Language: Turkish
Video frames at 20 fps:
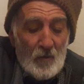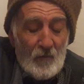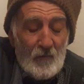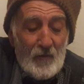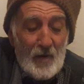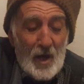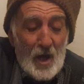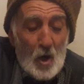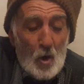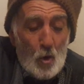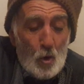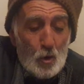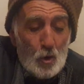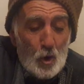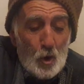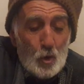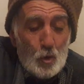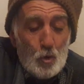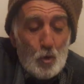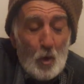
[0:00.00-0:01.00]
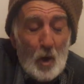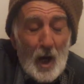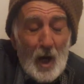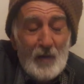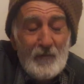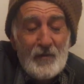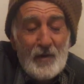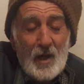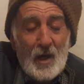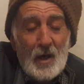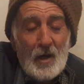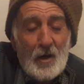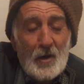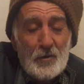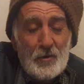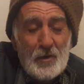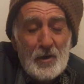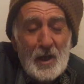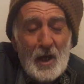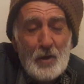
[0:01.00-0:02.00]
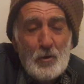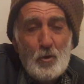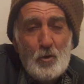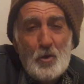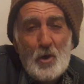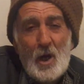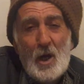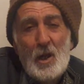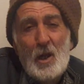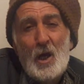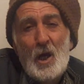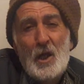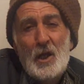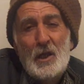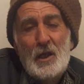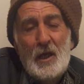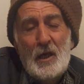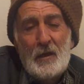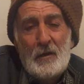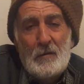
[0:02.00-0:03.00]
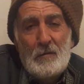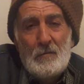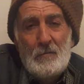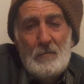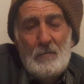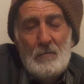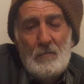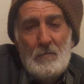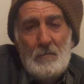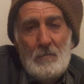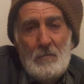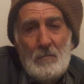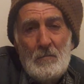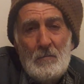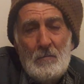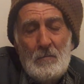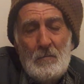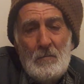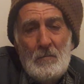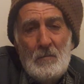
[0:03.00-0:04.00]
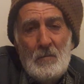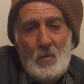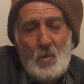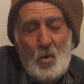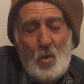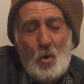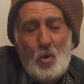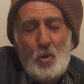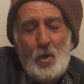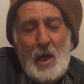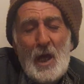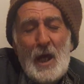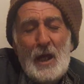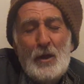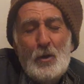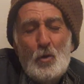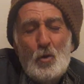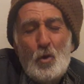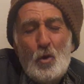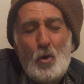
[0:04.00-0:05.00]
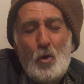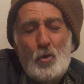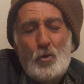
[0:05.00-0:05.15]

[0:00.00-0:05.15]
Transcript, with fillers: ve onun dua frankası da Yüce Allah'a gider. Onun eli kolu